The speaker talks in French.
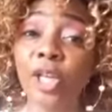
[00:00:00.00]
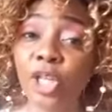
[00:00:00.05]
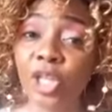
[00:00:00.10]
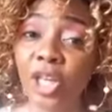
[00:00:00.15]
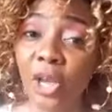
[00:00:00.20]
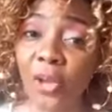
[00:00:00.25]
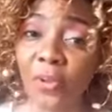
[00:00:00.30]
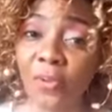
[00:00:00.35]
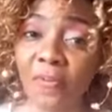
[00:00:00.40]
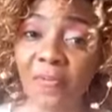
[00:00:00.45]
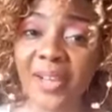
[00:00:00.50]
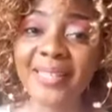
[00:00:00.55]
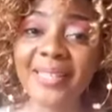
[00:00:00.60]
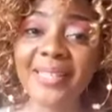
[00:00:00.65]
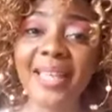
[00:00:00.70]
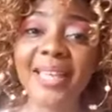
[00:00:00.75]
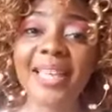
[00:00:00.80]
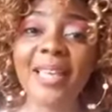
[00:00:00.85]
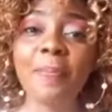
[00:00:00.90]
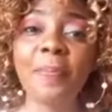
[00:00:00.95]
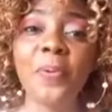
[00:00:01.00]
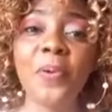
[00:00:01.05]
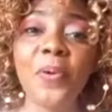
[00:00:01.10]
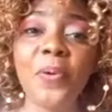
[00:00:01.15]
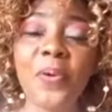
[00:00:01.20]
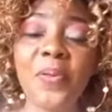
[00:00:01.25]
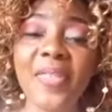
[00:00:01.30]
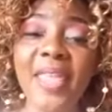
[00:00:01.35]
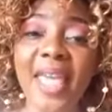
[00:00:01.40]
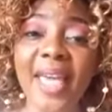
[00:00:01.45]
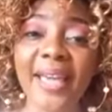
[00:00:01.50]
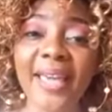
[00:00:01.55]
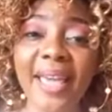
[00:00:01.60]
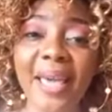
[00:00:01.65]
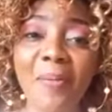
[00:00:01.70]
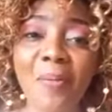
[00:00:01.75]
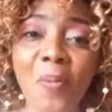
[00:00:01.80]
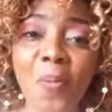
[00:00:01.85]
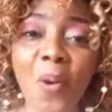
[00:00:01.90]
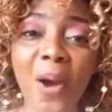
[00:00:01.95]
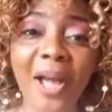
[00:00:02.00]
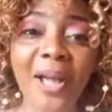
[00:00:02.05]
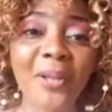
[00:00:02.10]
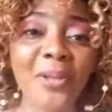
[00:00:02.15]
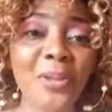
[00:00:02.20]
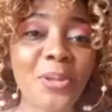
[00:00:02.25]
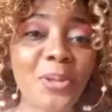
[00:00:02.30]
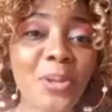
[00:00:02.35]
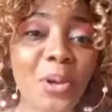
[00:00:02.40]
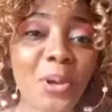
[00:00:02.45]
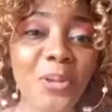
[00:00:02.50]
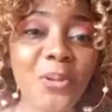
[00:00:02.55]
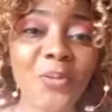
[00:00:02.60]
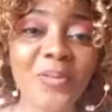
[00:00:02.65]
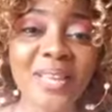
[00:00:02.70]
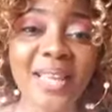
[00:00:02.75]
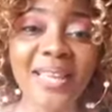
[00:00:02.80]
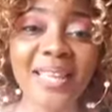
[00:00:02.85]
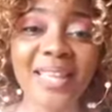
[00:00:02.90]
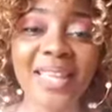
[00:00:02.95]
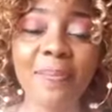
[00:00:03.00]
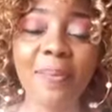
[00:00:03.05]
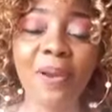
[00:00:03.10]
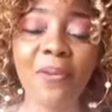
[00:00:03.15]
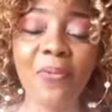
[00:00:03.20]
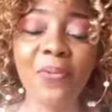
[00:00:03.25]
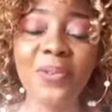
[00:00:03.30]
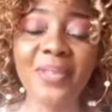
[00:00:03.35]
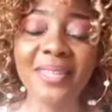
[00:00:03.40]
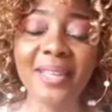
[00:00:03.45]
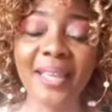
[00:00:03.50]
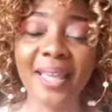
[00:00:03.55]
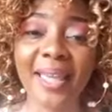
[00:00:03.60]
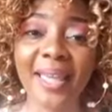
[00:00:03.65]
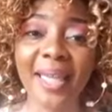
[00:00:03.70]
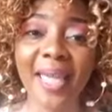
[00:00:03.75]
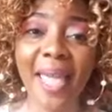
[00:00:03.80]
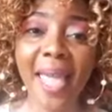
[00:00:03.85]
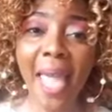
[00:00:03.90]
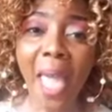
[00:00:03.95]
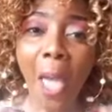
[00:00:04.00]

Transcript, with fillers: J'ai une vaste équipe euh, derrière moi, donc ne vous inquiétez pas, vous serez